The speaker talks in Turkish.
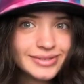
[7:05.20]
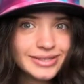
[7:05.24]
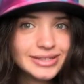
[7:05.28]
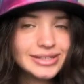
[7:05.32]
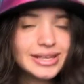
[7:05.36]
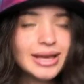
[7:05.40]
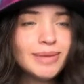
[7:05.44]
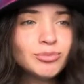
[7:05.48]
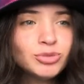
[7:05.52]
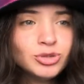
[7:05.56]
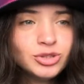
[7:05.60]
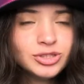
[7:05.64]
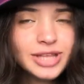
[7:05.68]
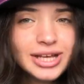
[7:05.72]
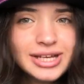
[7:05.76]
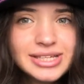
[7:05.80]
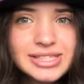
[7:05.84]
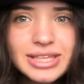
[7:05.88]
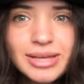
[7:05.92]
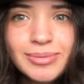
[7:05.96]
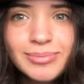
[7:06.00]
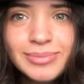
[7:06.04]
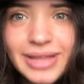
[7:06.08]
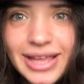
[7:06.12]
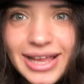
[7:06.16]
Yani bunu
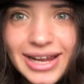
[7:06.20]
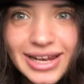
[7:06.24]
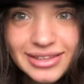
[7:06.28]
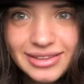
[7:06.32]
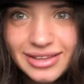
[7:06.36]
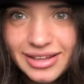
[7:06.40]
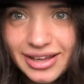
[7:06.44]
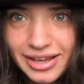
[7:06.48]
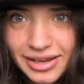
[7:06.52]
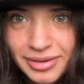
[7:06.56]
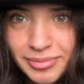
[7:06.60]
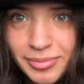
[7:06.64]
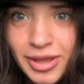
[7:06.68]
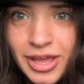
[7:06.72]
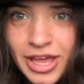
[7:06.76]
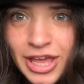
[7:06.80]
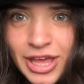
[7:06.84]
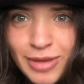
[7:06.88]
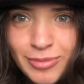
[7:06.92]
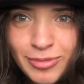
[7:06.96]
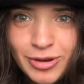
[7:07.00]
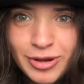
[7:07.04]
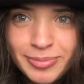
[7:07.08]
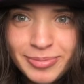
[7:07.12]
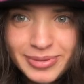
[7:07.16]
taksam neyle takarım?
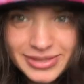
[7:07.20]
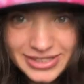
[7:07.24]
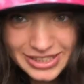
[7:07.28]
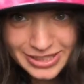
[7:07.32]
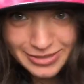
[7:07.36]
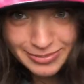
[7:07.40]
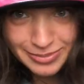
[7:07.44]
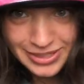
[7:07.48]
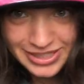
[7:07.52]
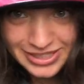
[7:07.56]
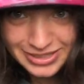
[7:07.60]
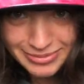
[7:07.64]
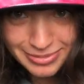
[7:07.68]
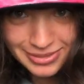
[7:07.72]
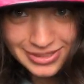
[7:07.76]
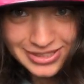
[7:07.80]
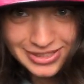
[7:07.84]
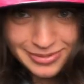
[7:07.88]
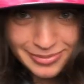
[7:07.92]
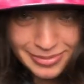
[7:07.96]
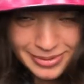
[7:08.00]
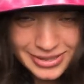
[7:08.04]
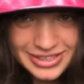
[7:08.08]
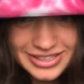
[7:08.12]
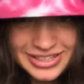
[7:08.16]
Böyle batik batik
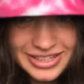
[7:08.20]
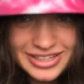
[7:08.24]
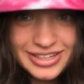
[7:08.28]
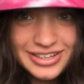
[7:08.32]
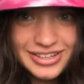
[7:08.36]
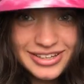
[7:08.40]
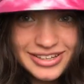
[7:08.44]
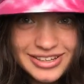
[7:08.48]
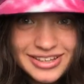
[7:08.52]
batik batik